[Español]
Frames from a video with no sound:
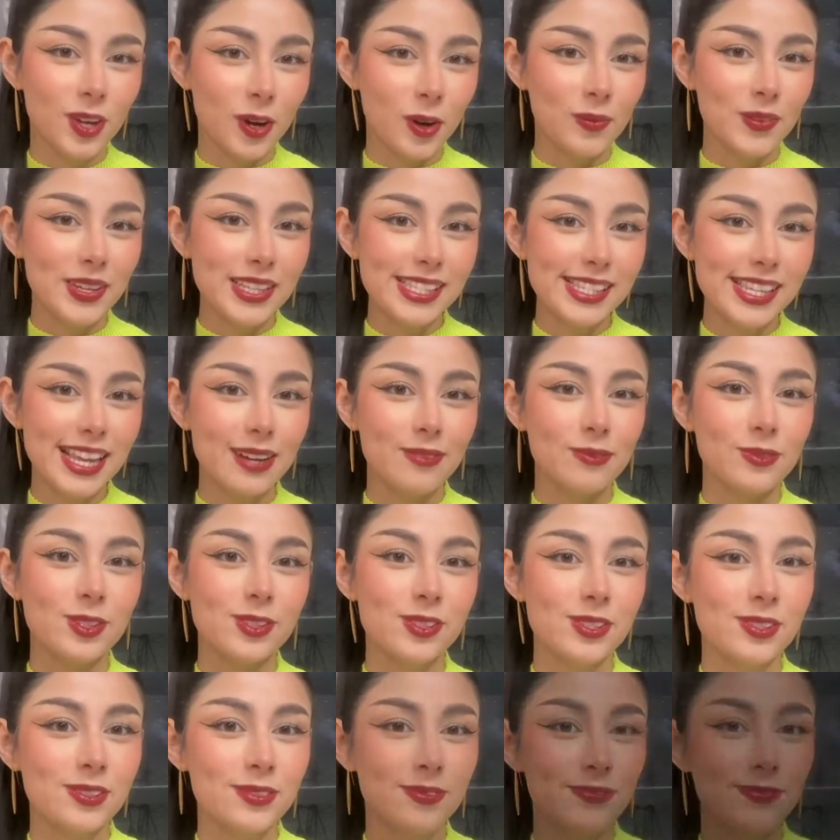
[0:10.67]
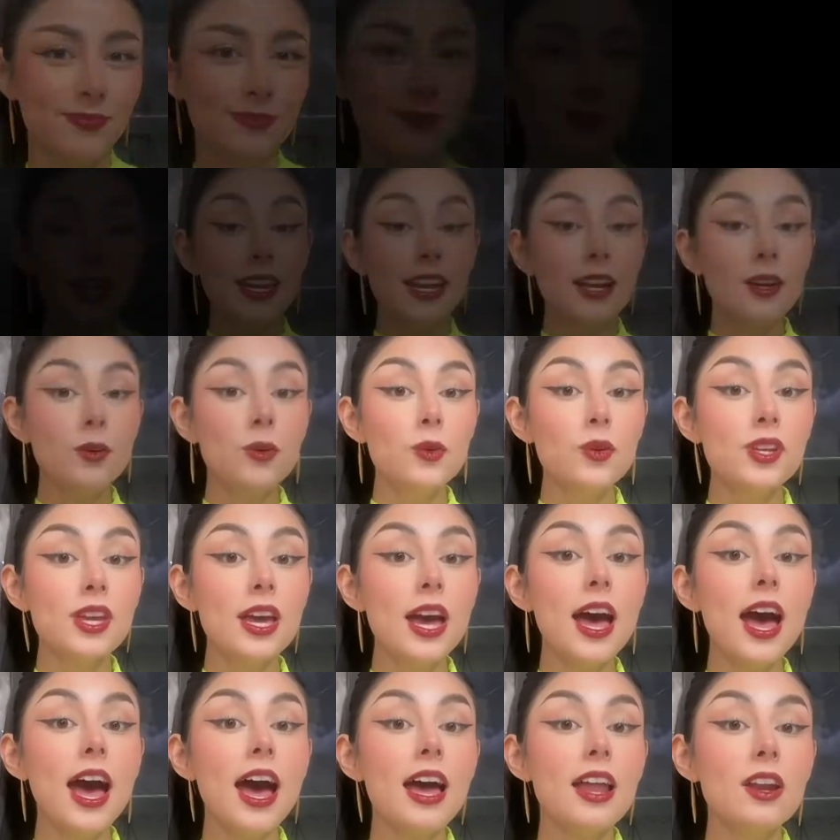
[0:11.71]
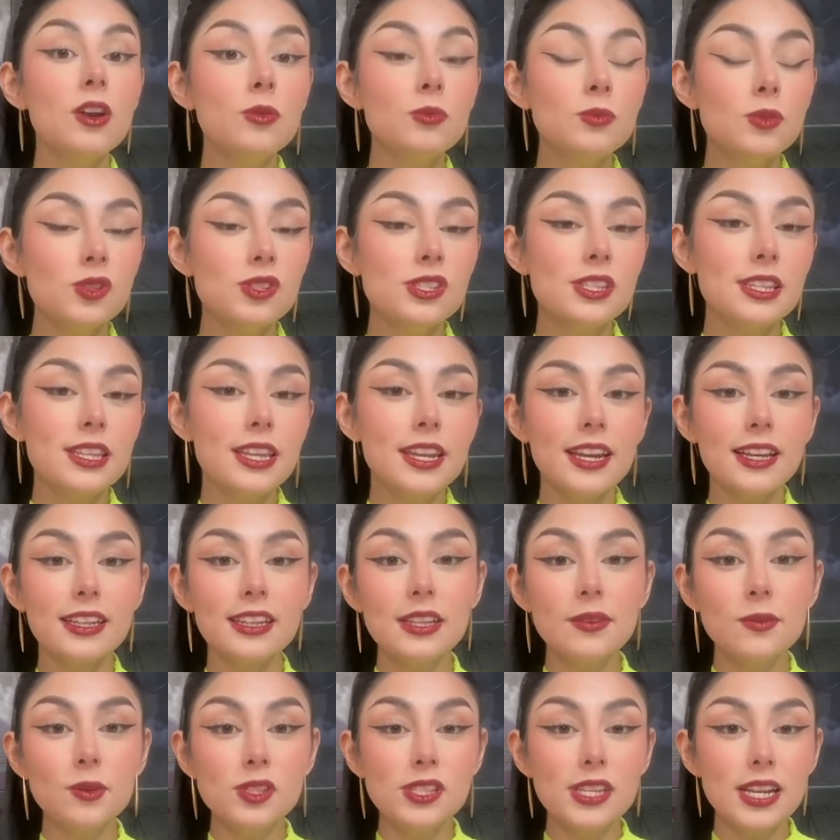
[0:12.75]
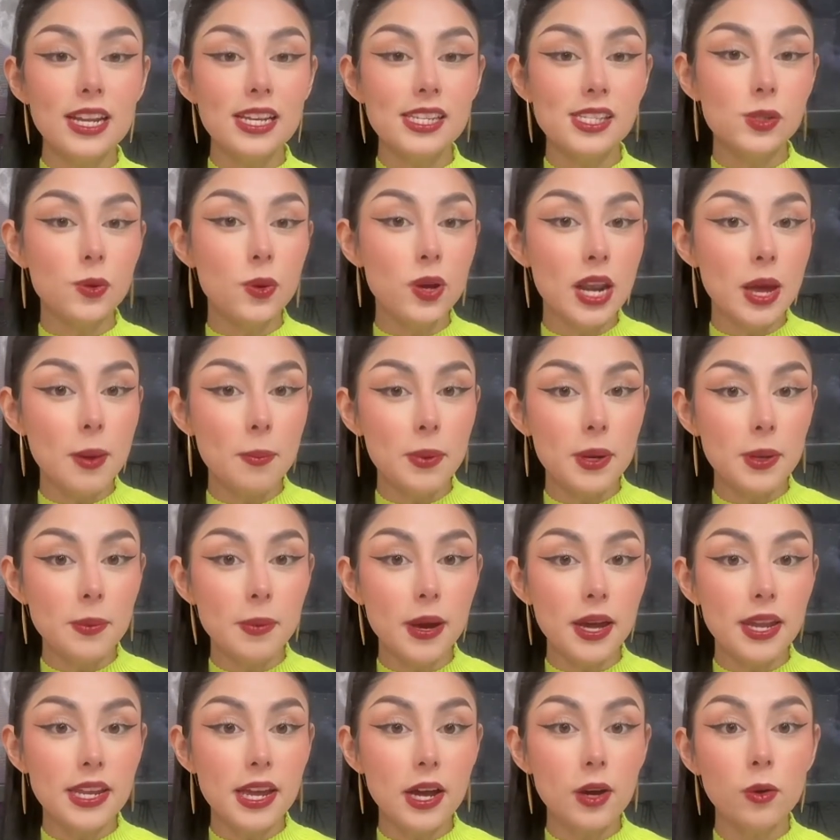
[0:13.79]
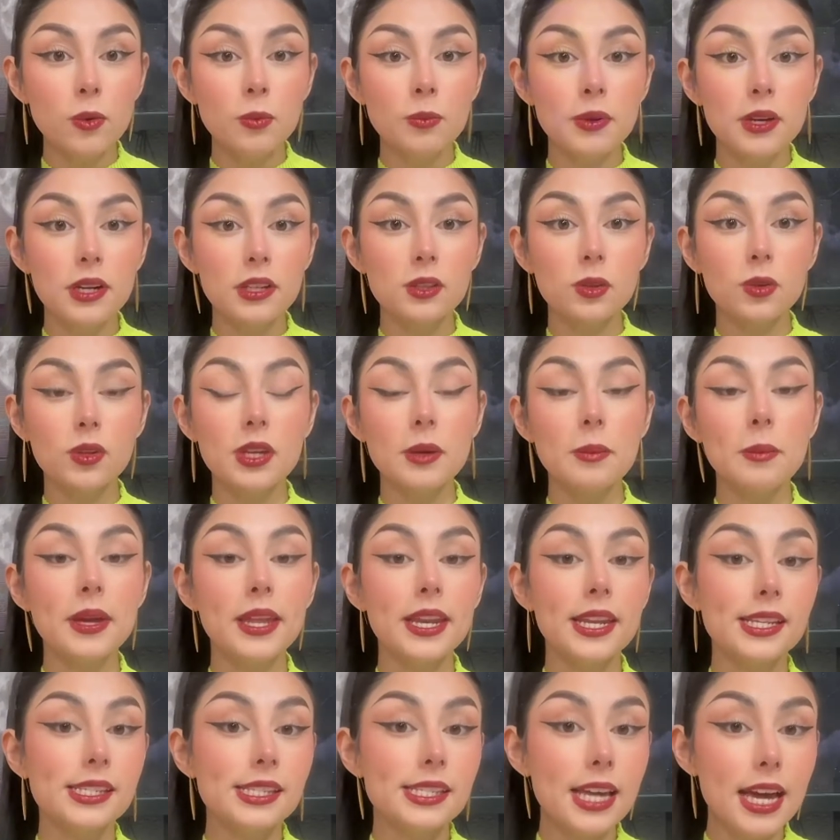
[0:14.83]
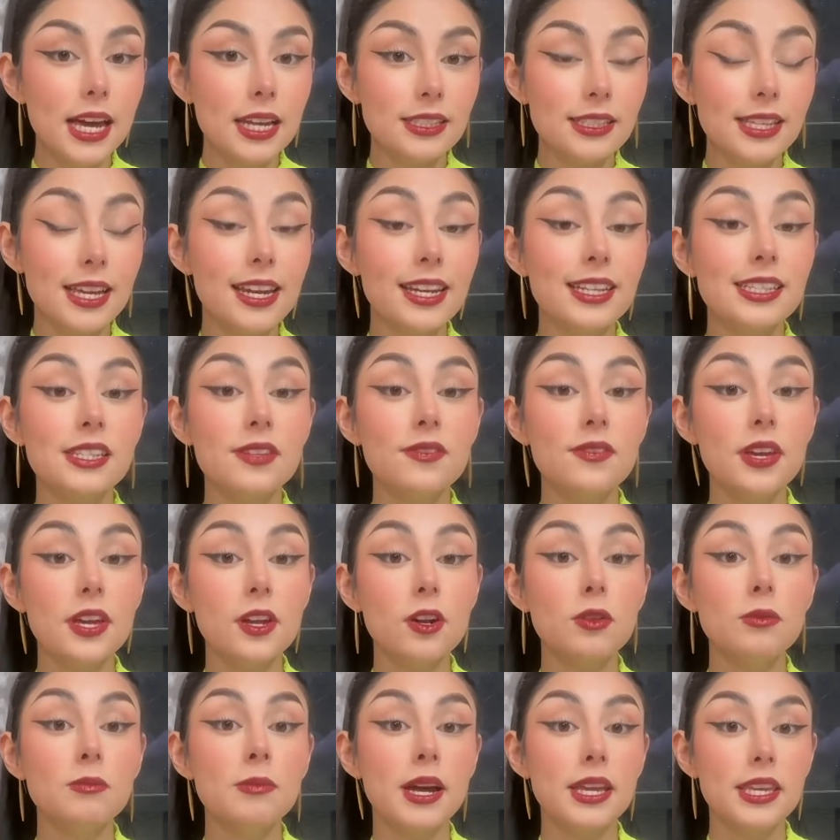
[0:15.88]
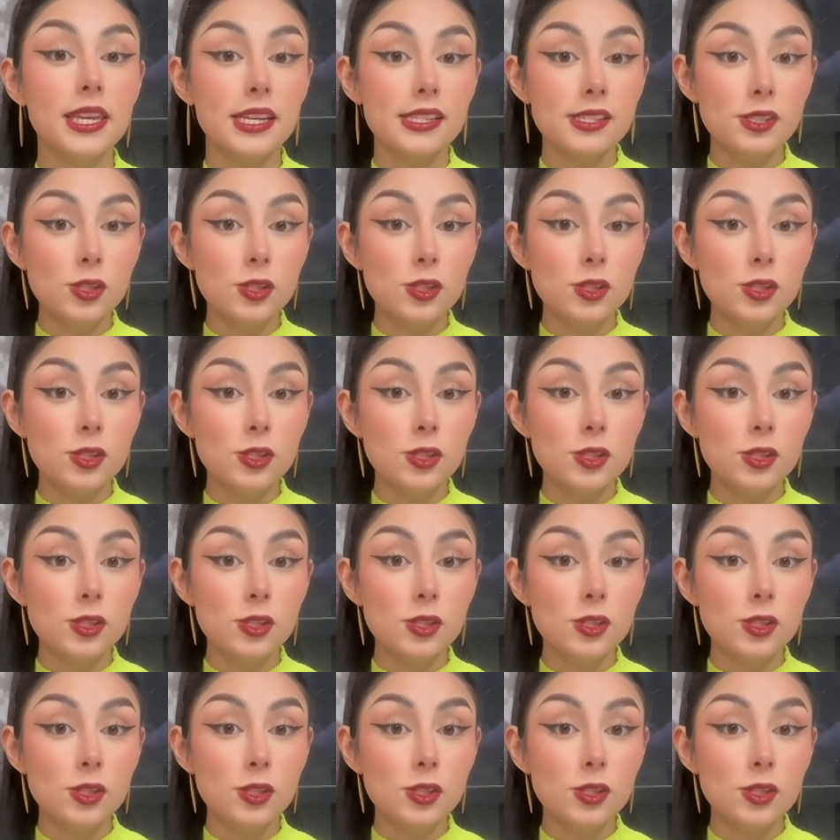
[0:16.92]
Comenzamos. En Acuña, alumnos y directivos de la escuela primaria Humberto Jiménez Garza recibieron Maya